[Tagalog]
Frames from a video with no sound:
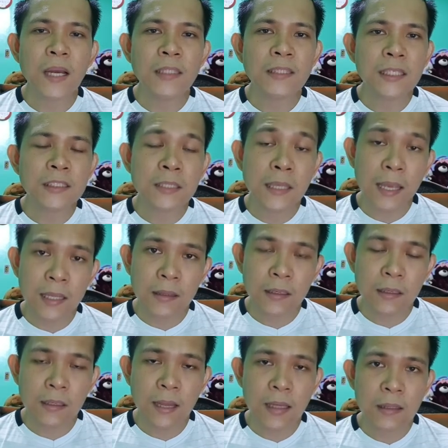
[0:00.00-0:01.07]
adjusting
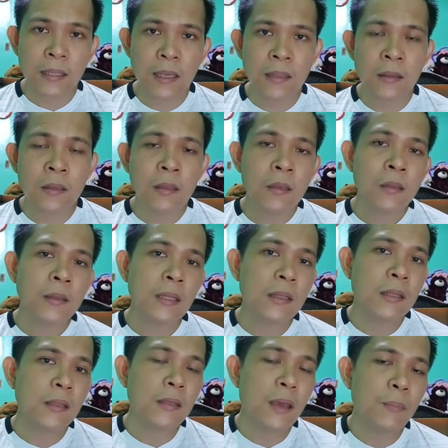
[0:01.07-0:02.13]
entry natin
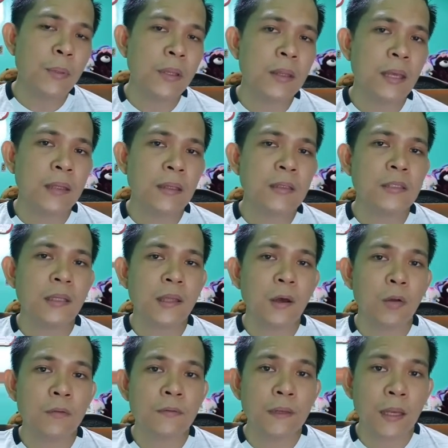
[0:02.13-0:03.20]
na debit natin sa
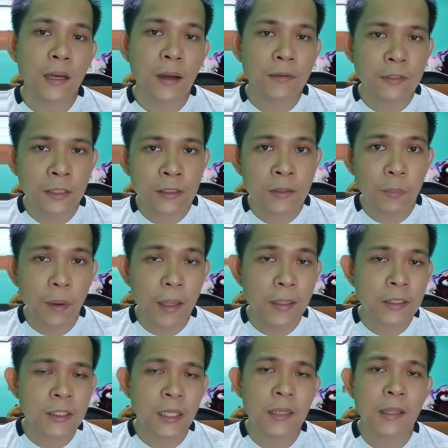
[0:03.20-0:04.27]
doubtful accounts
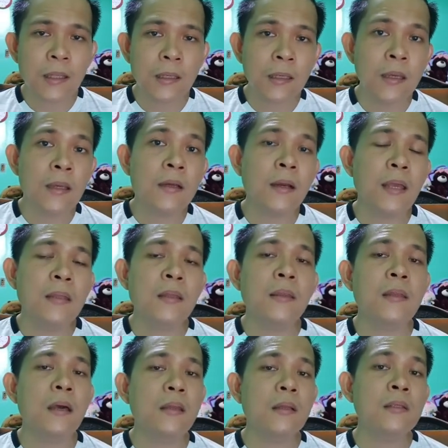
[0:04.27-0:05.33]
expense and then
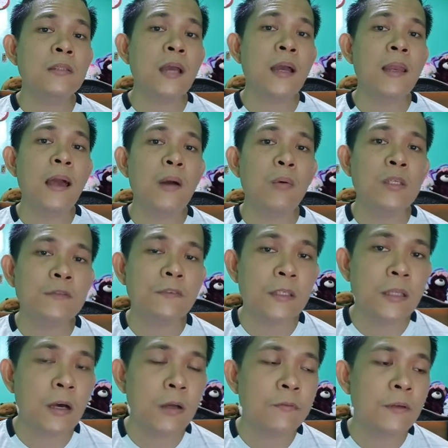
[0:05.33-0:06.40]
i-credit natin sa allowance
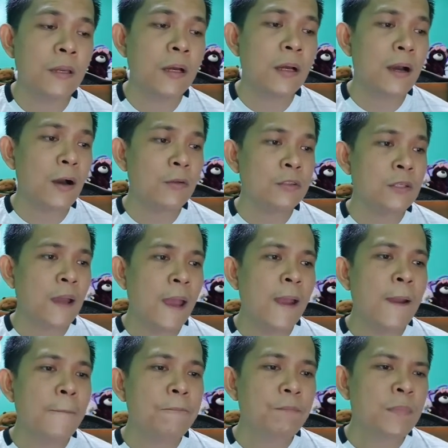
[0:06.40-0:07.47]
for doubtful accounts.
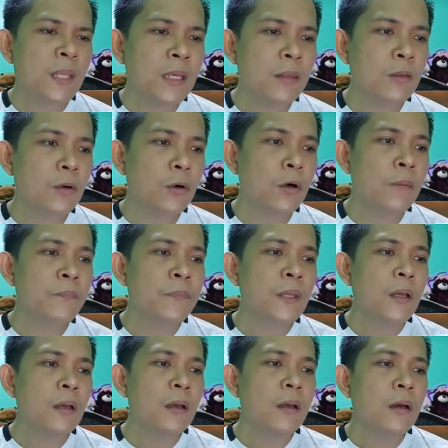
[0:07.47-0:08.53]
Dito,
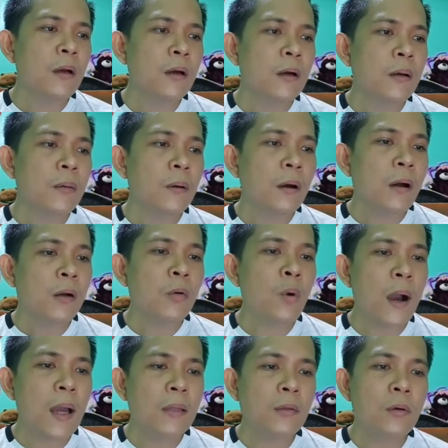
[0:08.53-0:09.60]

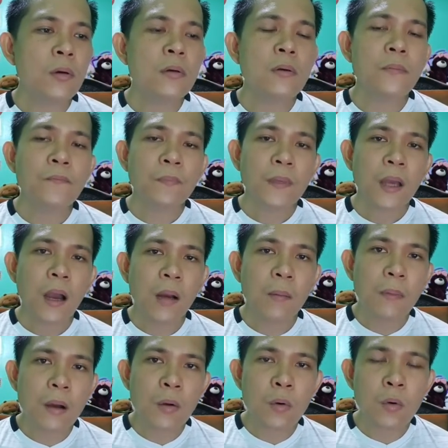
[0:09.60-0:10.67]
kung ano
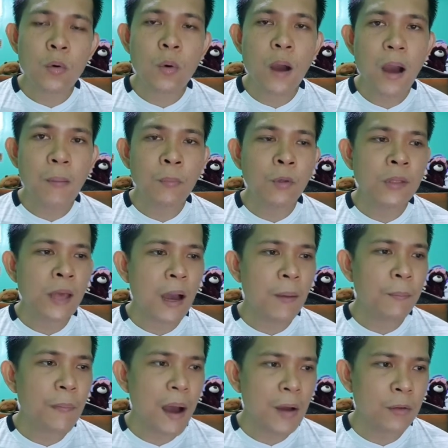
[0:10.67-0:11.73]
ang makukuha mo na
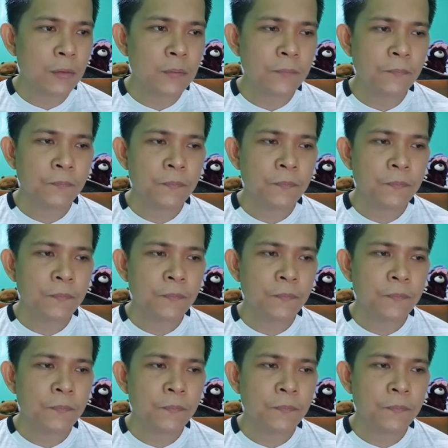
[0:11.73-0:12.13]
amount,